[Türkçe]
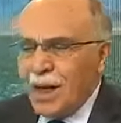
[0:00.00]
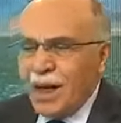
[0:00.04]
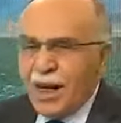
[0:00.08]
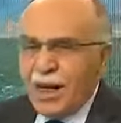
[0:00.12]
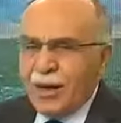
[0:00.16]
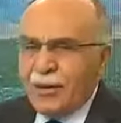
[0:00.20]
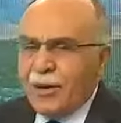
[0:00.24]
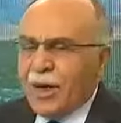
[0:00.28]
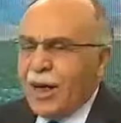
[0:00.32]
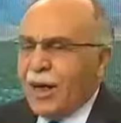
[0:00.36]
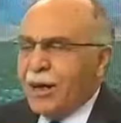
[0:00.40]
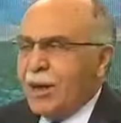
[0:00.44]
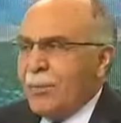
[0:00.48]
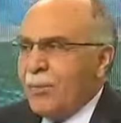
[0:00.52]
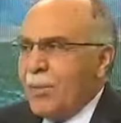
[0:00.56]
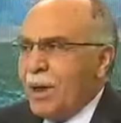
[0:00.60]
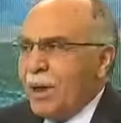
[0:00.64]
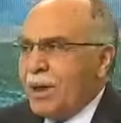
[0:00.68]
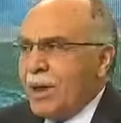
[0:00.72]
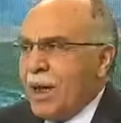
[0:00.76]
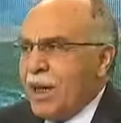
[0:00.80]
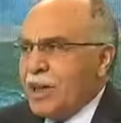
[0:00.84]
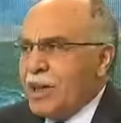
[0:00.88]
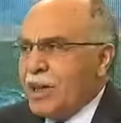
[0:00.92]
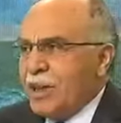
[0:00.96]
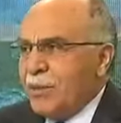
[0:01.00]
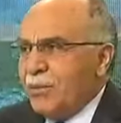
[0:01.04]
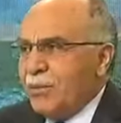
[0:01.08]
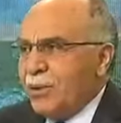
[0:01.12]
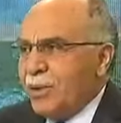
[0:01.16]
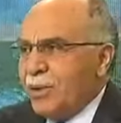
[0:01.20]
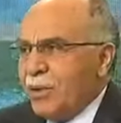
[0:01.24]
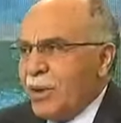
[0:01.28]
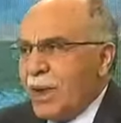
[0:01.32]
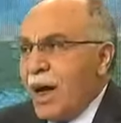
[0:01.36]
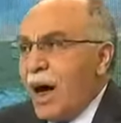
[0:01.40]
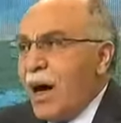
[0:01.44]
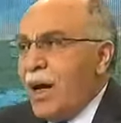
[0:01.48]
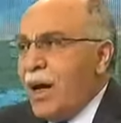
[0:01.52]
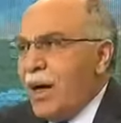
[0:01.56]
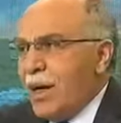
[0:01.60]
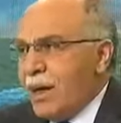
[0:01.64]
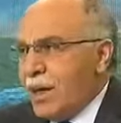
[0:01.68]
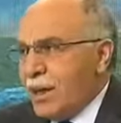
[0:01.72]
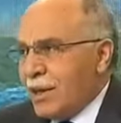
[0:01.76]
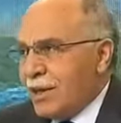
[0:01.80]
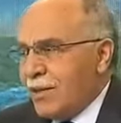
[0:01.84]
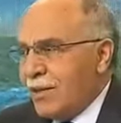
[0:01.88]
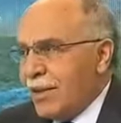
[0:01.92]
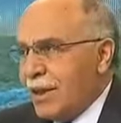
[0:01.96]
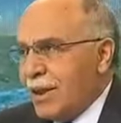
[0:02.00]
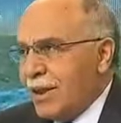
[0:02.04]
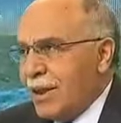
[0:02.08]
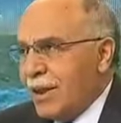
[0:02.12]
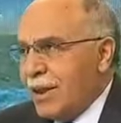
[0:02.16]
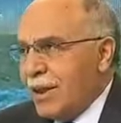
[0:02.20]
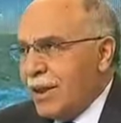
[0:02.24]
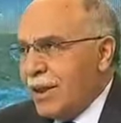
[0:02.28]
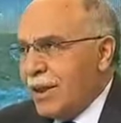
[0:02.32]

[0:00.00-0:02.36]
Adam Bektaş'ıyım diyor. Ne alakası var?